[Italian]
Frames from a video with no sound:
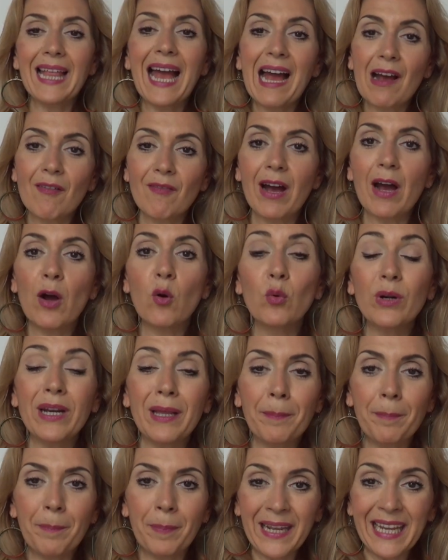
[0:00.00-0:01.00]
Dava un
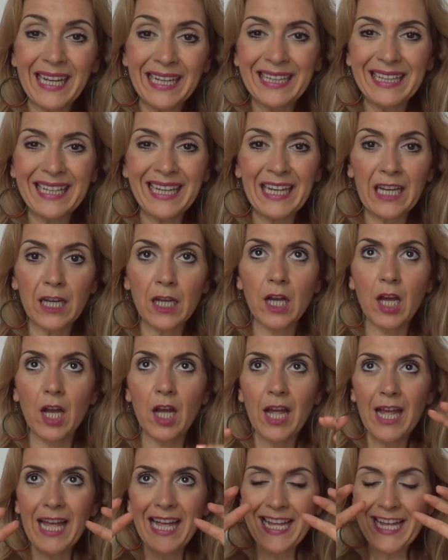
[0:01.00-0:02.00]

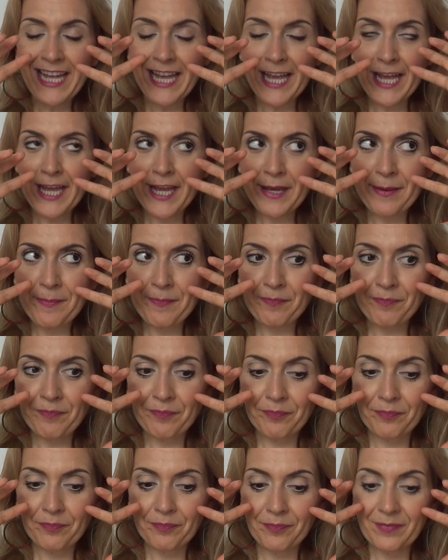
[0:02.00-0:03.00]
imprinting
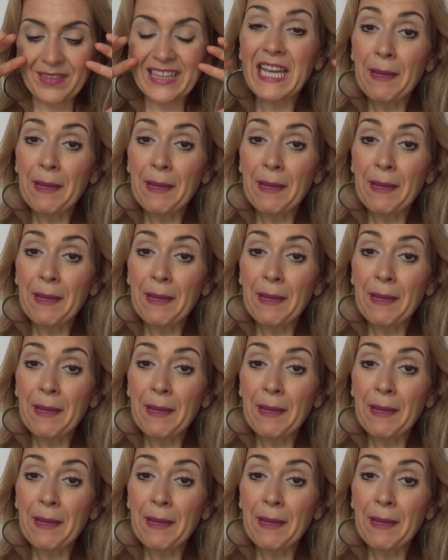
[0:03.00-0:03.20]
ehm,